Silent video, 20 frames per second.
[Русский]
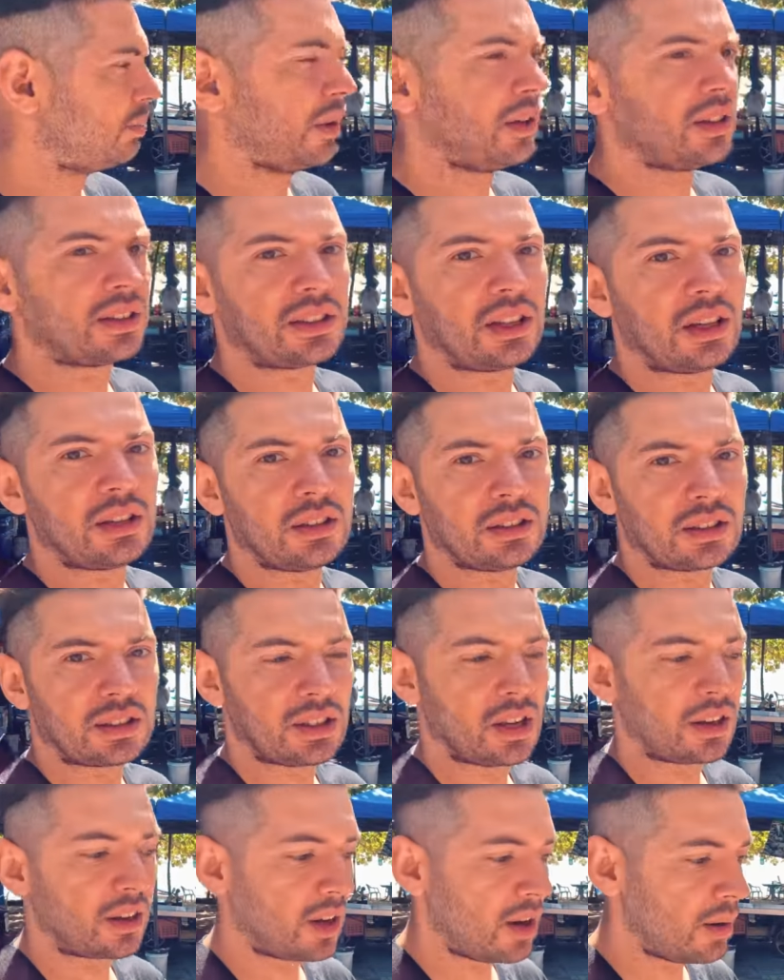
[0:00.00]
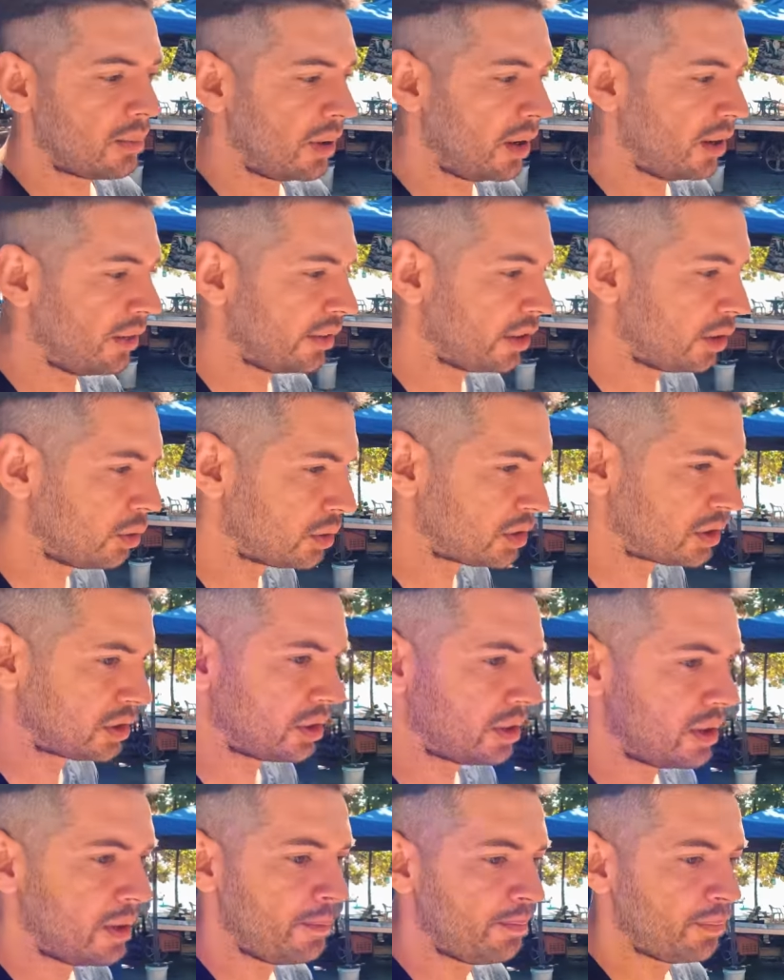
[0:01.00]
полистать Инстаграм или
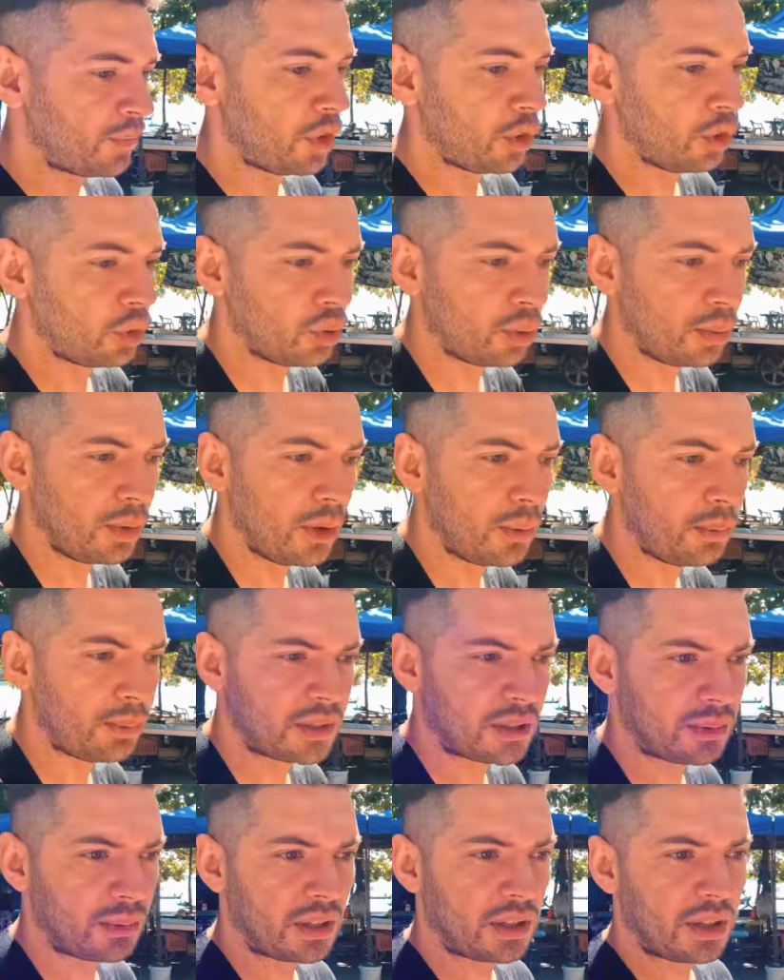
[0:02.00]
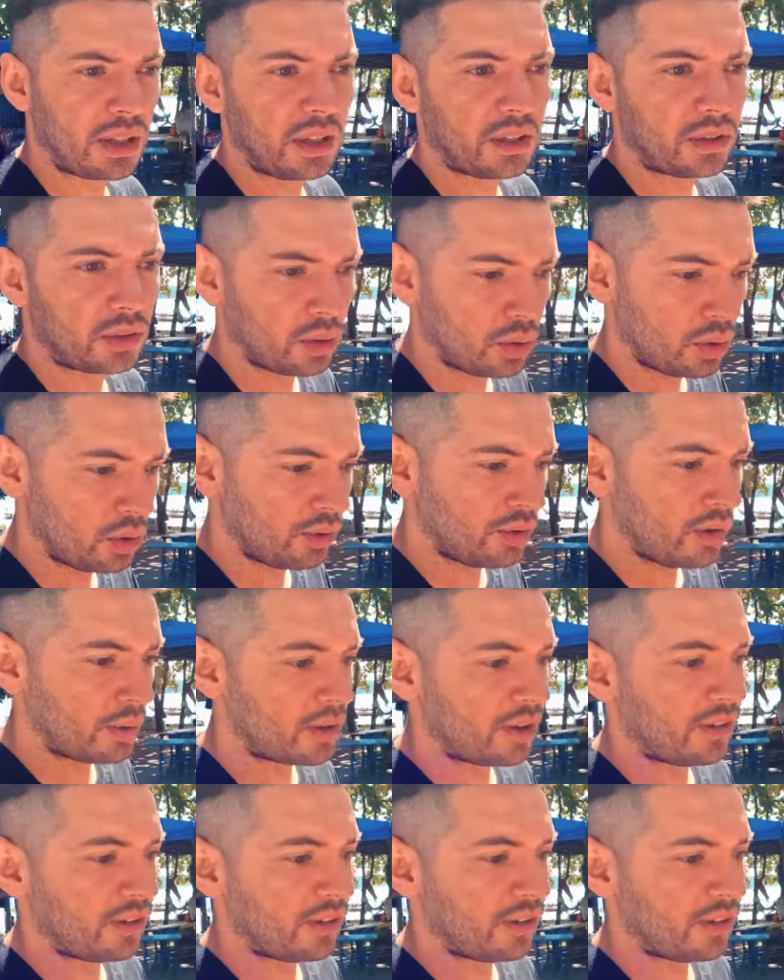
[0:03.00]
видосы вот на Ютубе посмотреть, то вам